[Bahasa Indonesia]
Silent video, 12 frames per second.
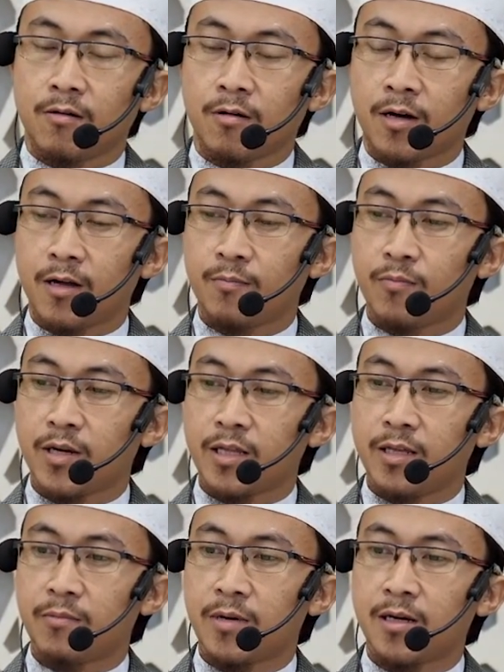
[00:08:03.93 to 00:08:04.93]
orang
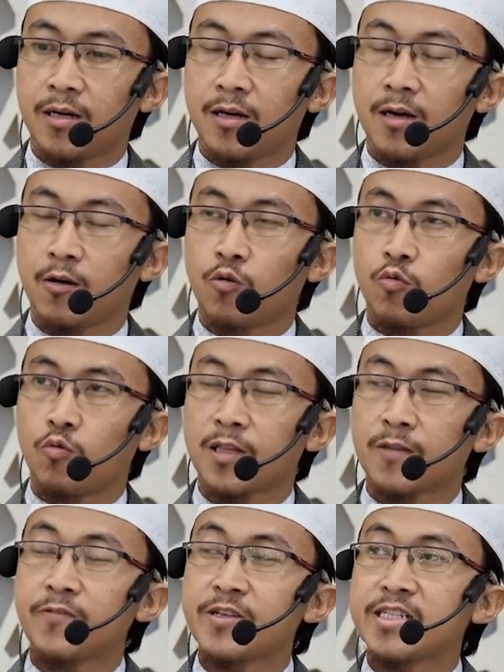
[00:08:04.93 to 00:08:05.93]
beriman dengan
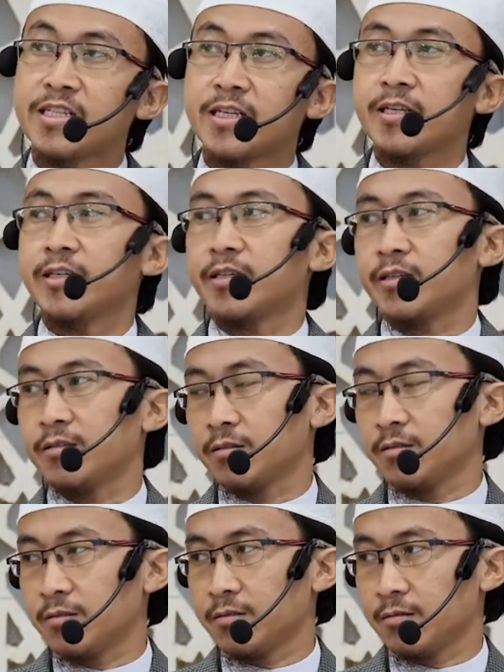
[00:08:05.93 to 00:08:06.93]
kuat fisiknya.